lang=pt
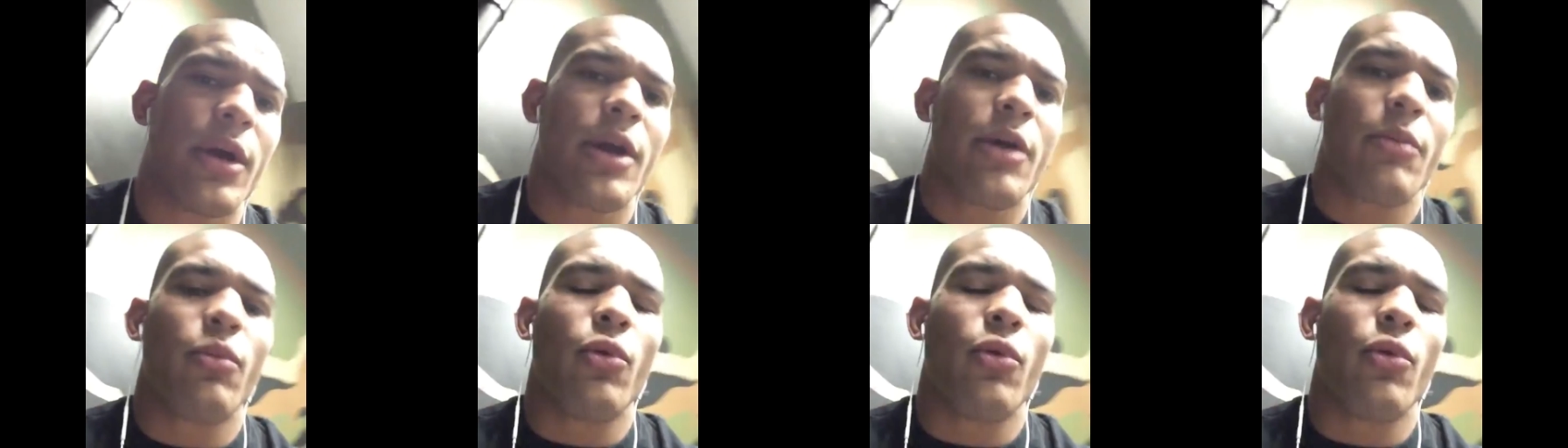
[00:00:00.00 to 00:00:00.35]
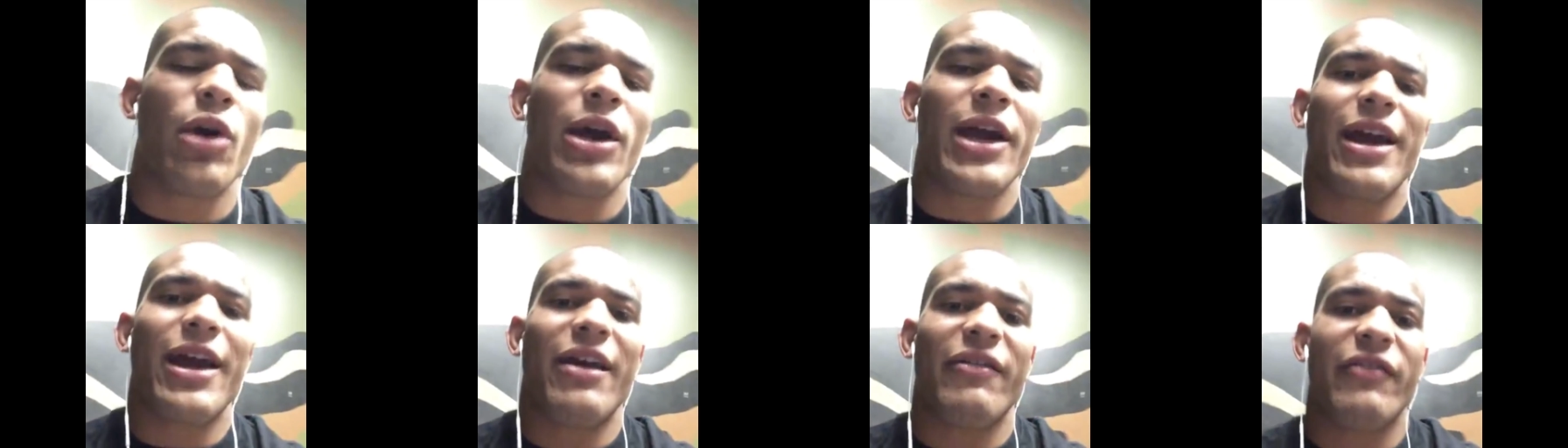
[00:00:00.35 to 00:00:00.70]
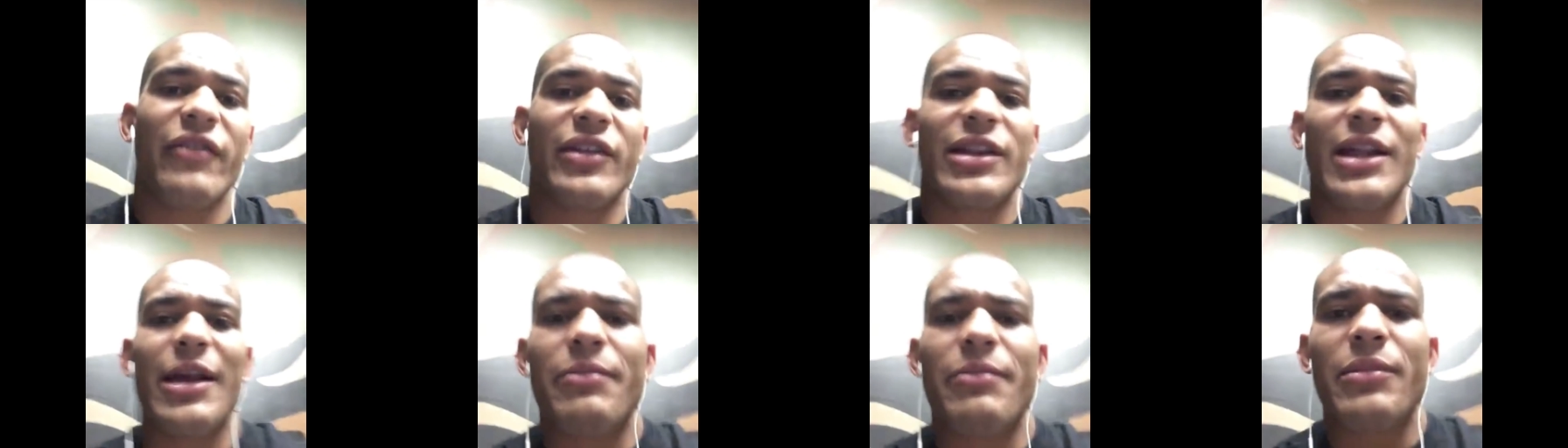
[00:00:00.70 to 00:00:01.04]
morrer. A
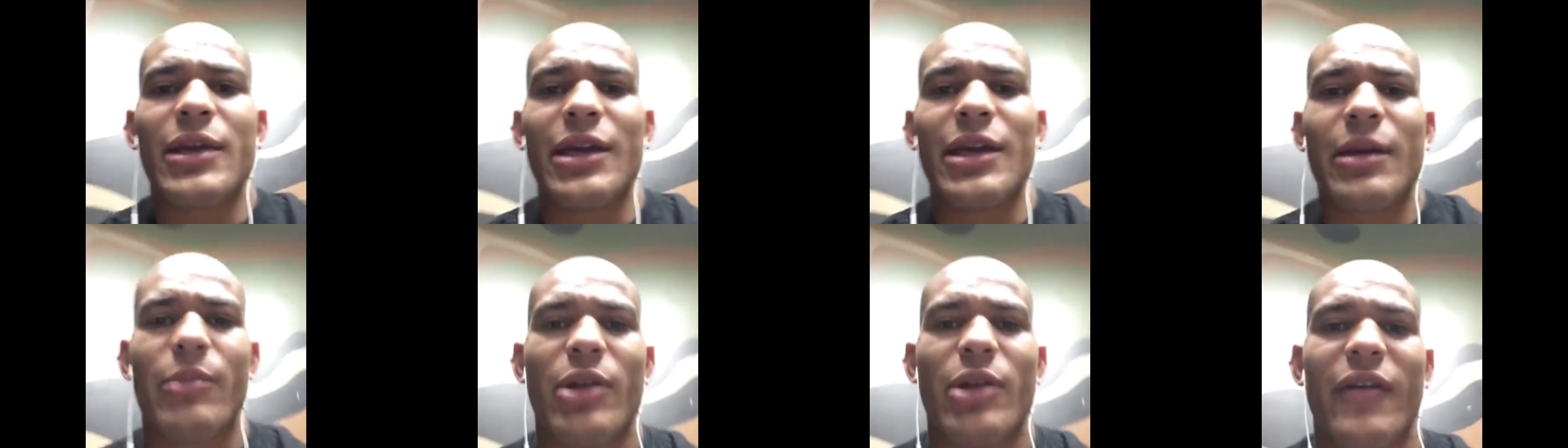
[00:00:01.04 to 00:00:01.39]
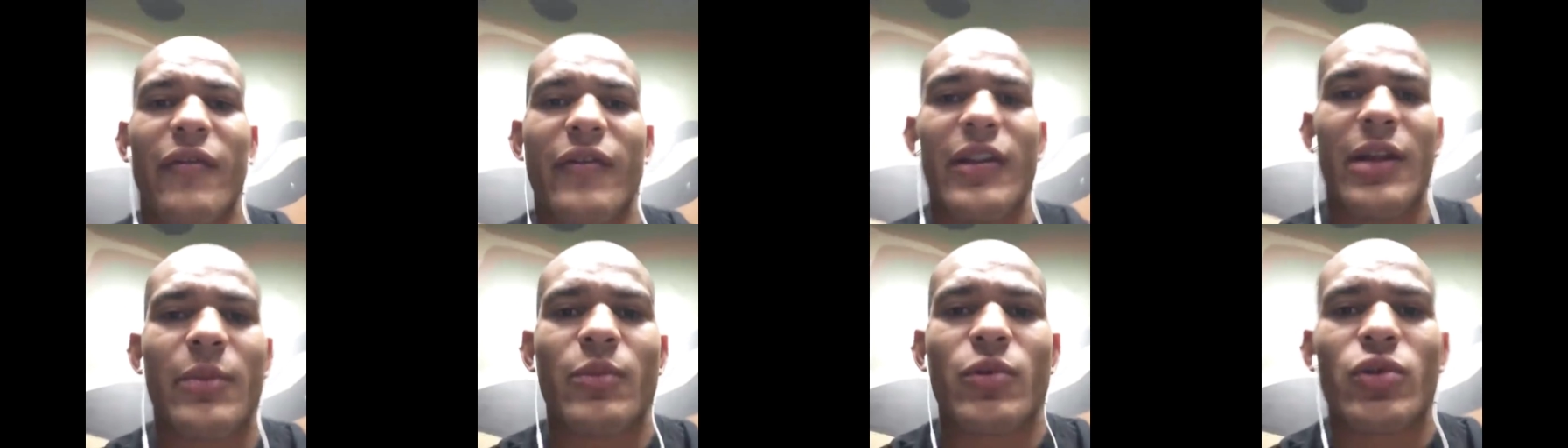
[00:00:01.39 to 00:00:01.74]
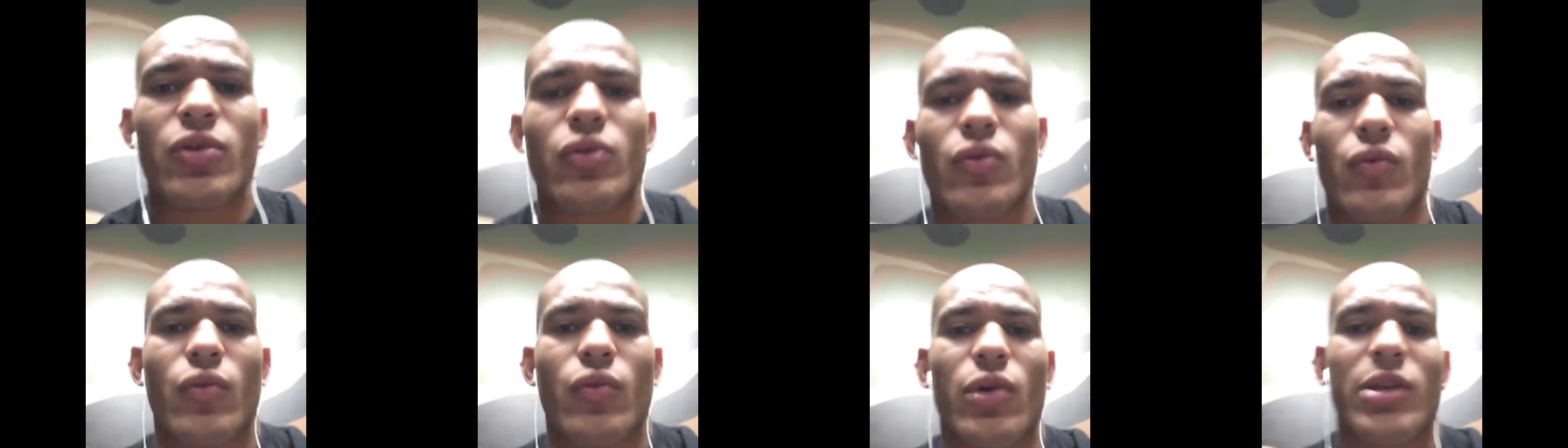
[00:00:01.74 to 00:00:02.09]
vida é minha, A vida é muito
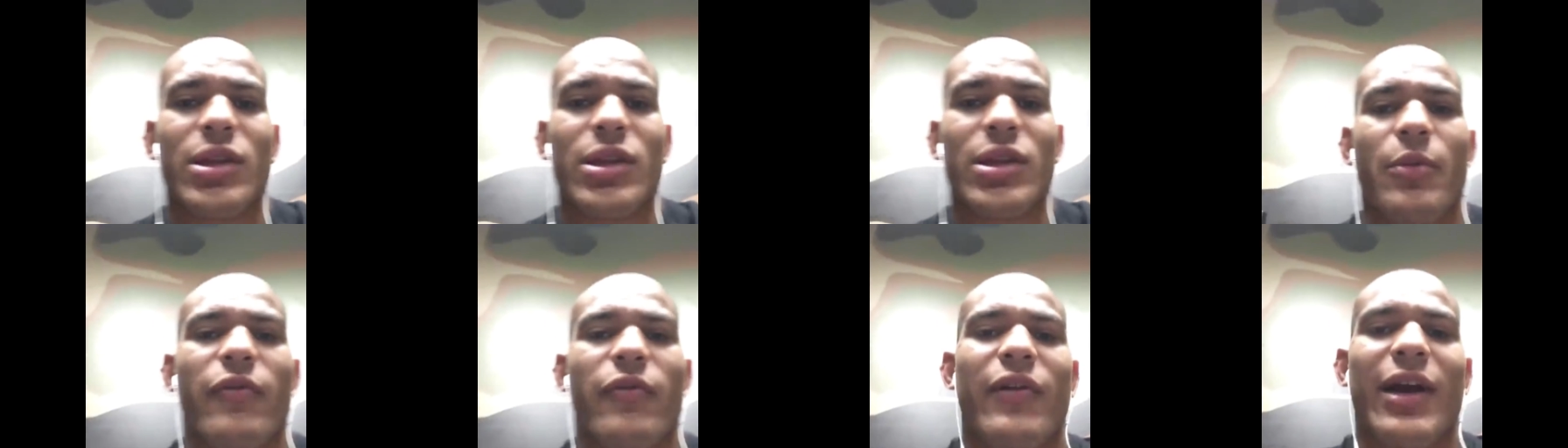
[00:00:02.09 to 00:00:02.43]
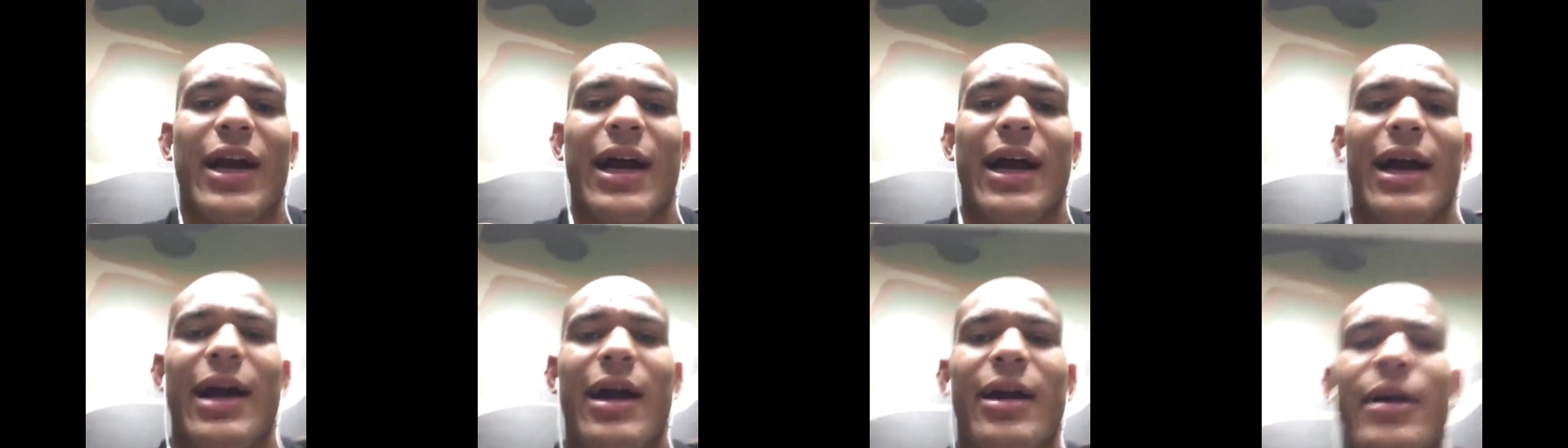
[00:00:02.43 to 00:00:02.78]
curta pra eu ficar,